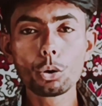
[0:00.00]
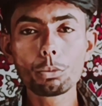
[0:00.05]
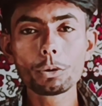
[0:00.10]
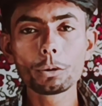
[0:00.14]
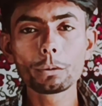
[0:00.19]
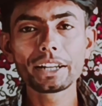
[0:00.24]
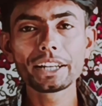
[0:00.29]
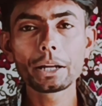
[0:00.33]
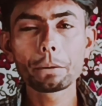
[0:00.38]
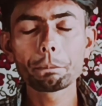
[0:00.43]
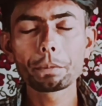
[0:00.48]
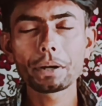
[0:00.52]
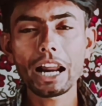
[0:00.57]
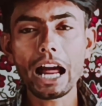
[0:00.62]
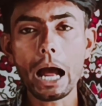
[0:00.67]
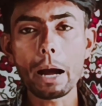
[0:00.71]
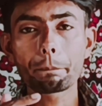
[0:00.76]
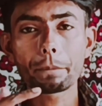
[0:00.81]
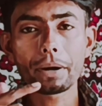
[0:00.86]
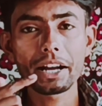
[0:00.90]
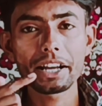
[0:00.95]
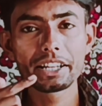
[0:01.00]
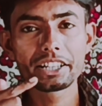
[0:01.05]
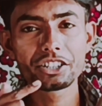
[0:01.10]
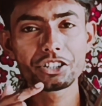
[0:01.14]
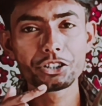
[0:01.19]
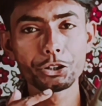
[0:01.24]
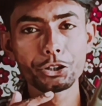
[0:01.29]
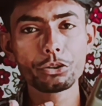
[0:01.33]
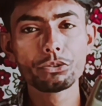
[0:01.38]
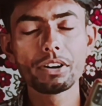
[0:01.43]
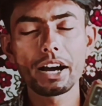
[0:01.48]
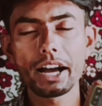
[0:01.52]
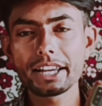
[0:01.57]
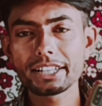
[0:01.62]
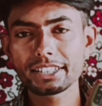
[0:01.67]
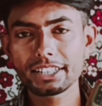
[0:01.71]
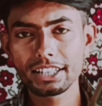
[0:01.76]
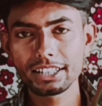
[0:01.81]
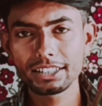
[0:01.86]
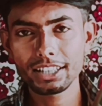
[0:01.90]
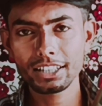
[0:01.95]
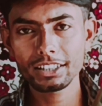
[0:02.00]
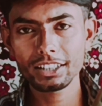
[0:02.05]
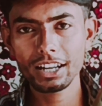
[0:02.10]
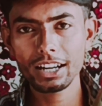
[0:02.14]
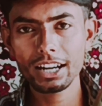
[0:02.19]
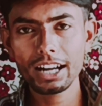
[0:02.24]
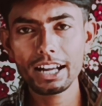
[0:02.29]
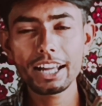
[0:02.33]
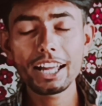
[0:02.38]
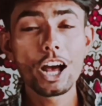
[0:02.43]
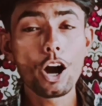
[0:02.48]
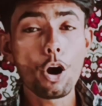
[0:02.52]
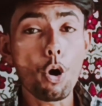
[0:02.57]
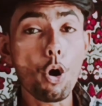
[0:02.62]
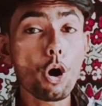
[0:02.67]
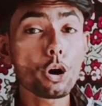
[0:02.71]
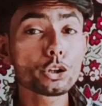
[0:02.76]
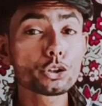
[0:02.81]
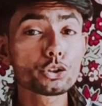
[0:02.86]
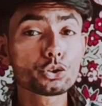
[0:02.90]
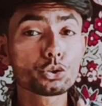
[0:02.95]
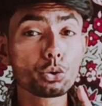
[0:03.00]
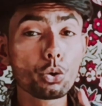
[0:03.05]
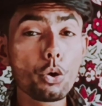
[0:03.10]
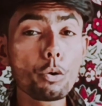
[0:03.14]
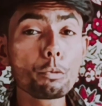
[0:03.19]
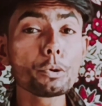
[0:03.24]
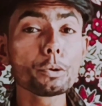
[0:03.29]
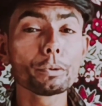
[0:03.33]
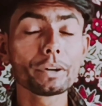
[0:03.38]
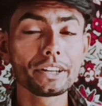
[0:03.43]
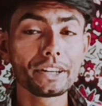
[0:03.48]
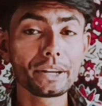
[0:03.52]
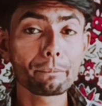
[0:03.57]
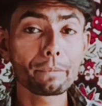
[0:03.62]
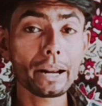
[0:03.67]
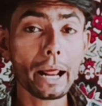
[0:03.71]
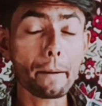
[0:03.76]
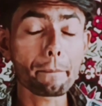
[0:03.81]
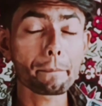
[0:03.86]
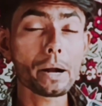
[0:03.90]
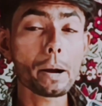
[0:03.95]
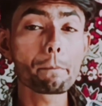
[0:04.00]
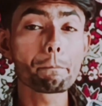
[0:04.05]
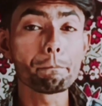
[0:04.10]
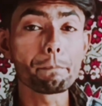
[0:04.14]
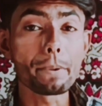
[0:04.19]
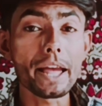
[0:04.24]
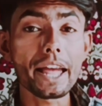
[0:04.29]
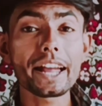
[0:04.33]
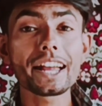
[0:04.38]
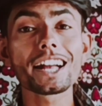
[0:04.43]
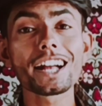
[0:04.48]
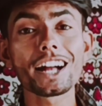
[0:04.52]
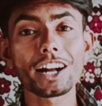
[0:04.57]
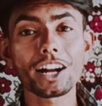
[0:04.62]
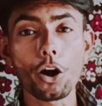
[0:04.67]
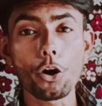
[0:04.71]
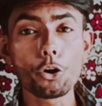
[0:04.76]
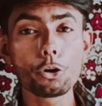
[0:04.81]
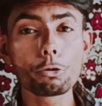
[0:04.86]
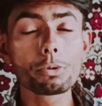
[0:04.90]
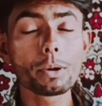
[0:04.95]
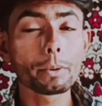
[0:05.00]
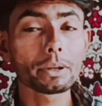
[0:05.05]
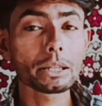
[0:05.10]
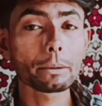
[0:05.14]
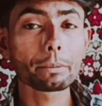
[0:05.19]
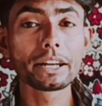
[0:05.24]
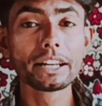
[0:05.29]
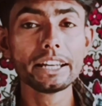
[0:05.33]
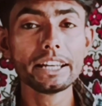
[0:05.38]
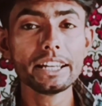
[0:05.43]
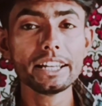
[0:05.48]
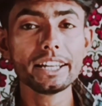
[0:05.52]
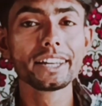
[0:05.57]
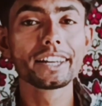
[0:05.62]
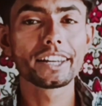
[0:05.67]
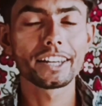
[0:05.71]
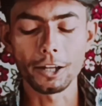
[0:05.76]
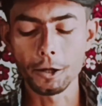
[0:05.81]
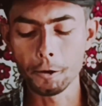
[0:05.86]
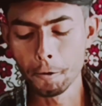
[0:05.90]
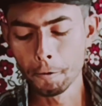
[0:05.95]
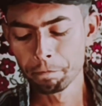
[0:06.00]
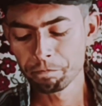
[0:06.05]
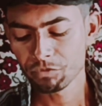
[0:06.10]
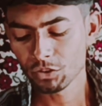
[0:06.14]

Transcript: जो मोबाइल नंबर आपका इस डिवाइस के अंदर लगा है और जो मोबाइल नंबर आपका बैंक अकाउंट में मतलब कि लिंक है